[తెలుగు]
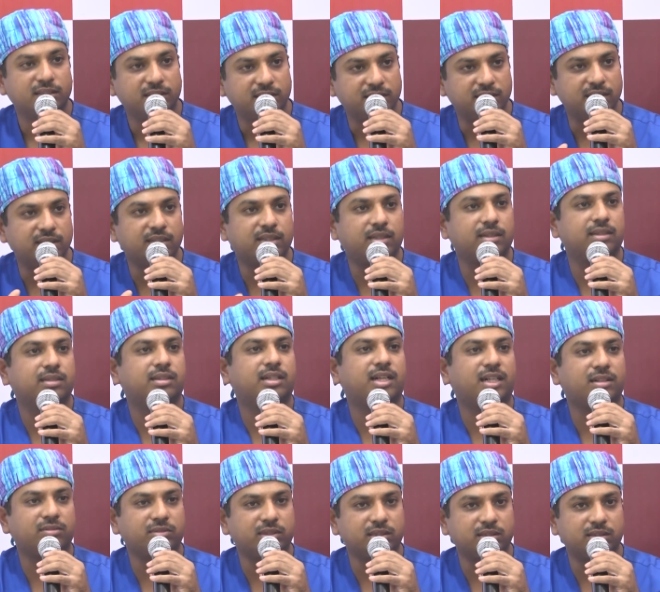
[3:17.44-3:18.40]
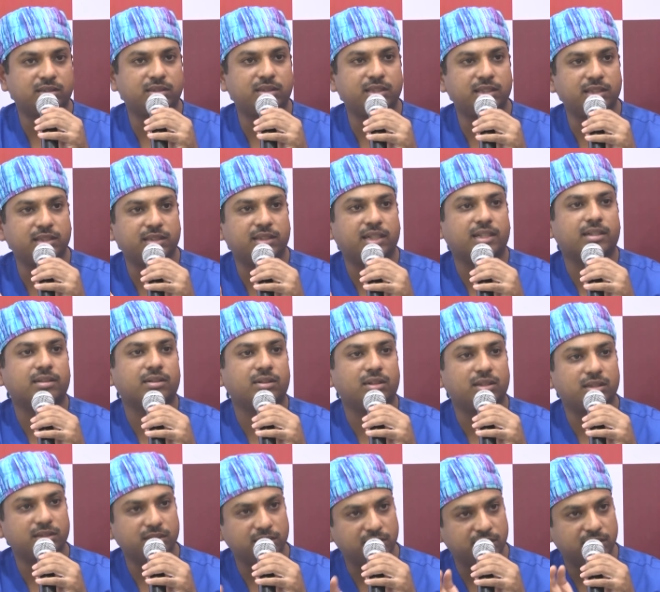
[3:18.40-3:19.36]
ఇది కన్విన్సింగ్
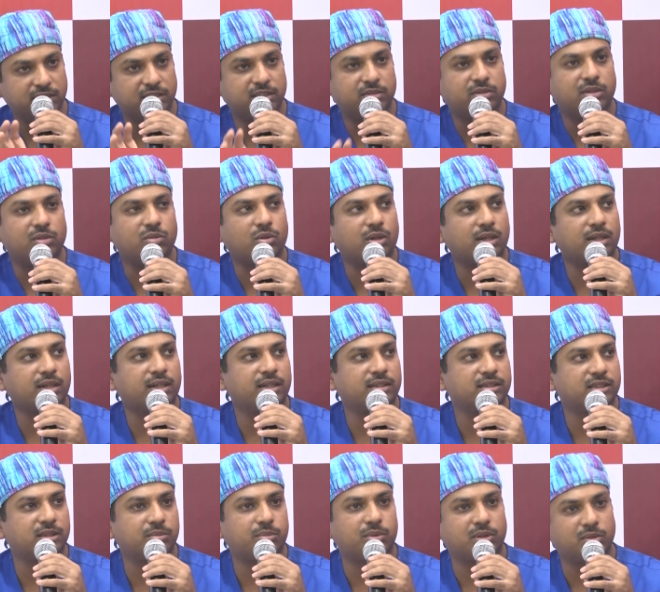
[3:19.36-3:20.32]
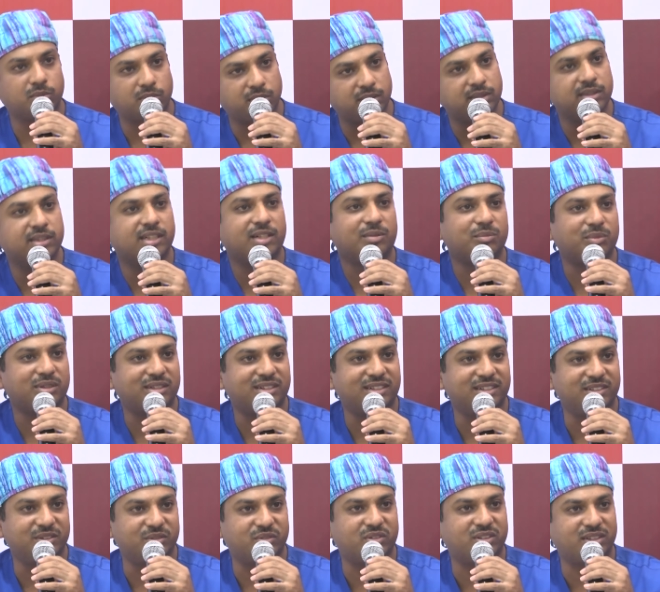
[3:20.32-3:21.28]
టెక్నాలజీ దిస్ విల్ వర్క్ అని చెప్పడం అనేది కంప్లీట్లీ
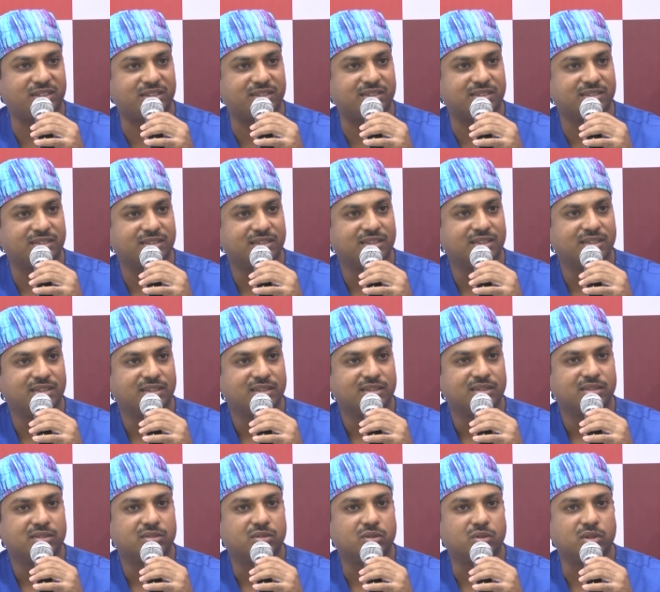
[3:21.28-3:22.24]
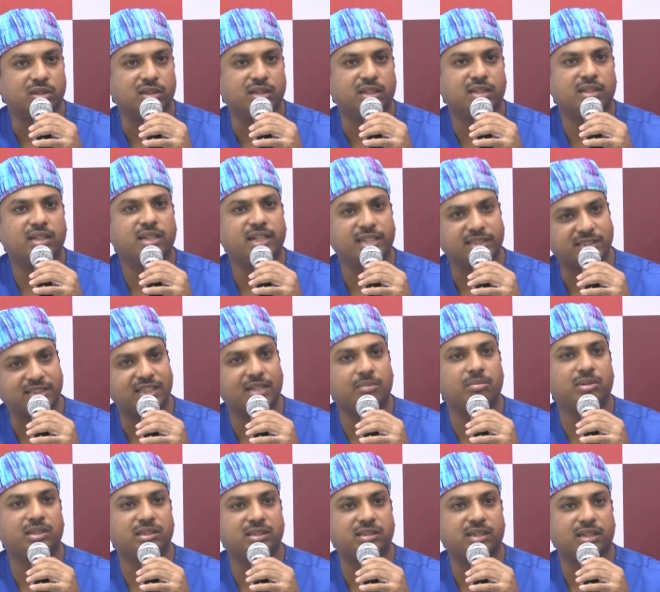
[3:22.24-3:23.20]
డిఫరెంట్ సో ఇదేంటంటే
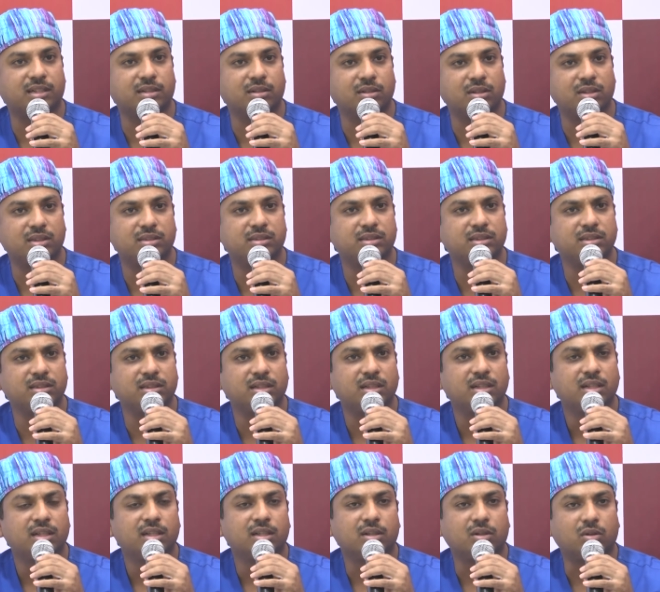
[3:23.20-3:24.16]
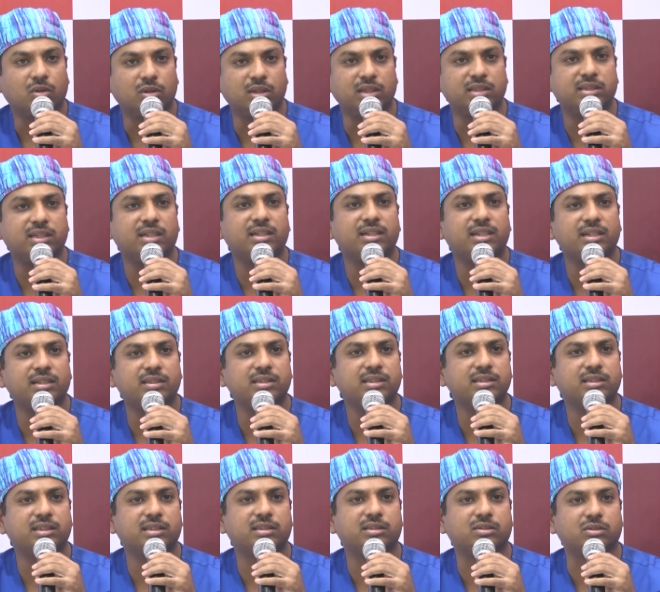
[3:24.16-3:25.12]
ఎస్టాబ్లిష్ టెక్నాలజీ కొన్ని సెంటర్సే
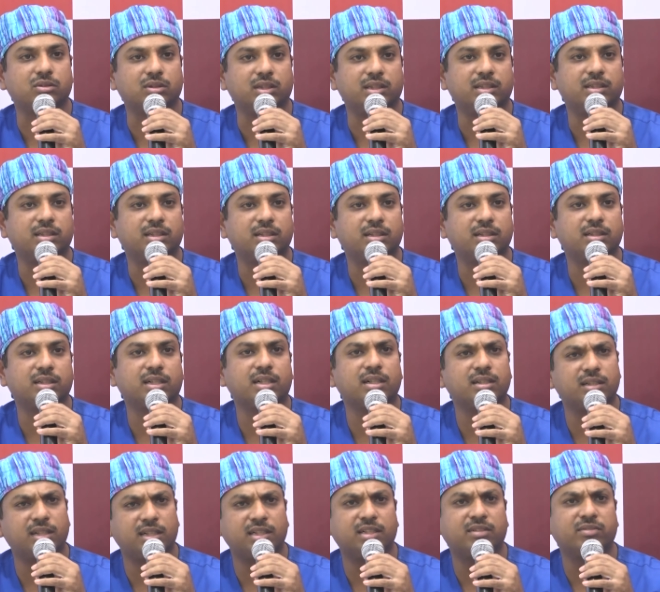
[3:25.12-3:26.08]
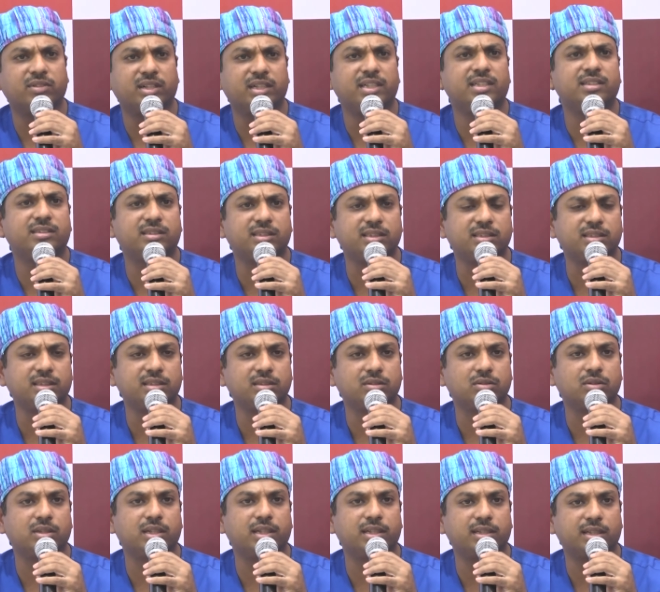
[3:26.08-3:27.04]
చేస్తున్నాయి ఎందుకంటే దానికి వేరియస్ రీజన్స్
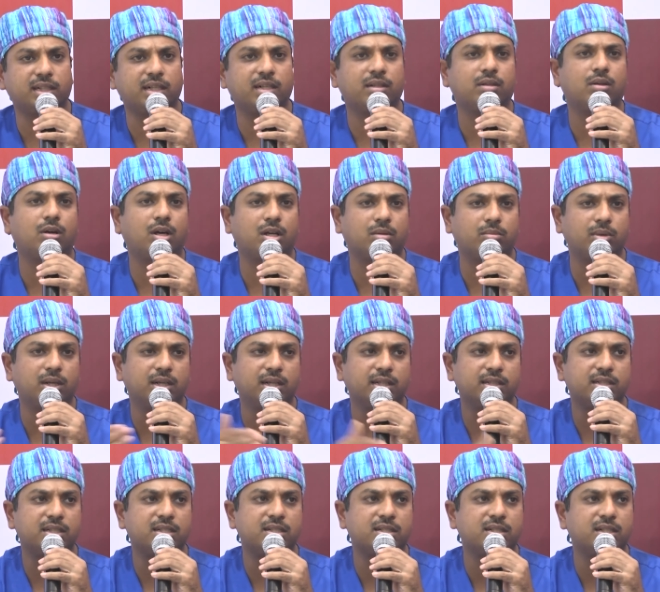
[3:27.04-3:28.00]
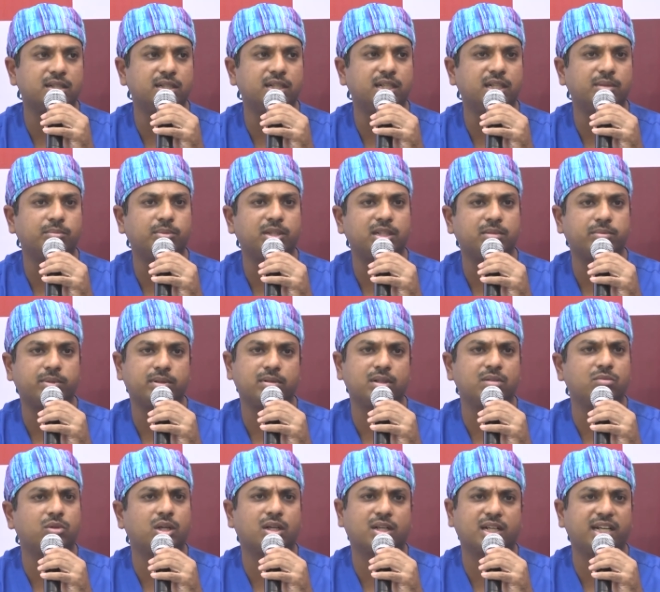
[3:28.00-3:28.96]
ఉన్నాయి ఎందుకంటే నార్మల్గా చేసిన నీ రీప్లేస్మెంట్
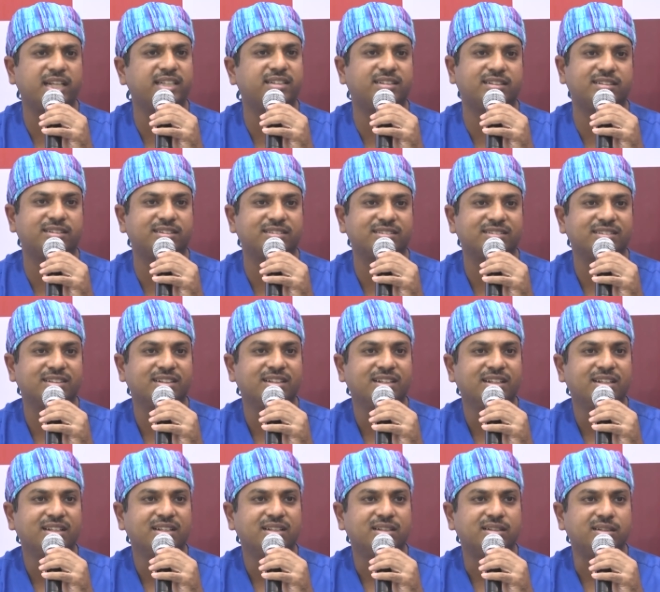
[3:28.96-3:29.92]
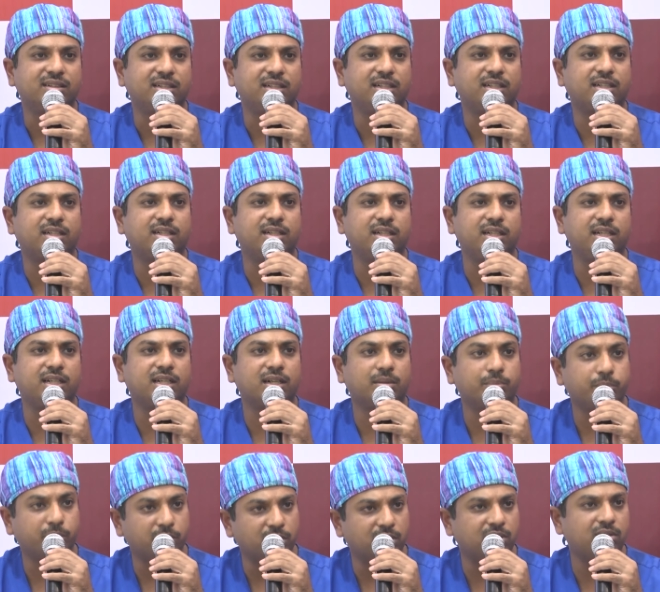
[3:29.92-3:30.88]
కూడా వర్క్ అవుతుంది నీ నీ
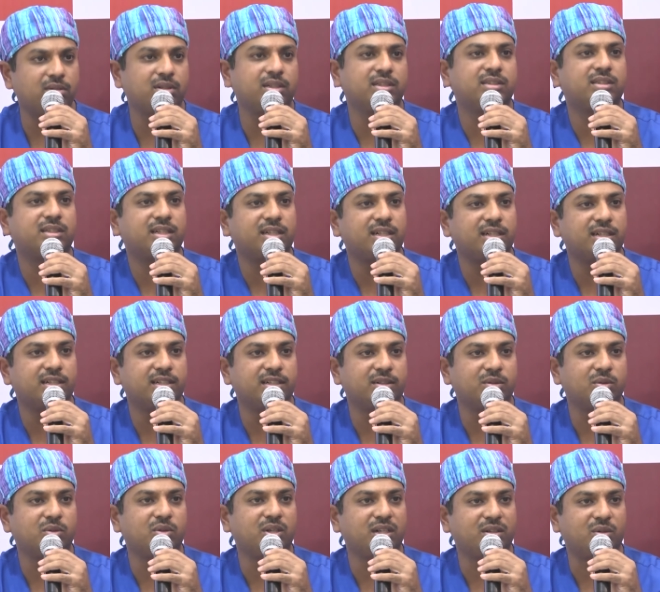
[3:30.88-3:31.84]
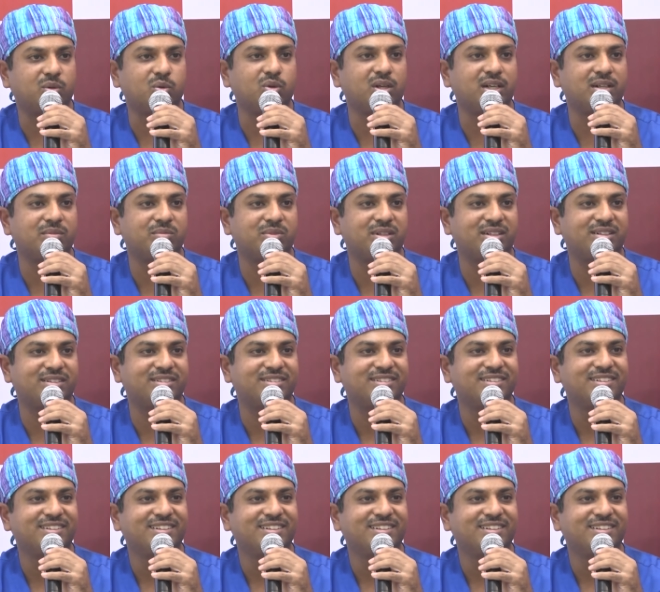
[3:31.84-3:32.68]
కంప్యూటర్తోనే చేయాలని రూల్ రూల్ ఏం లేదు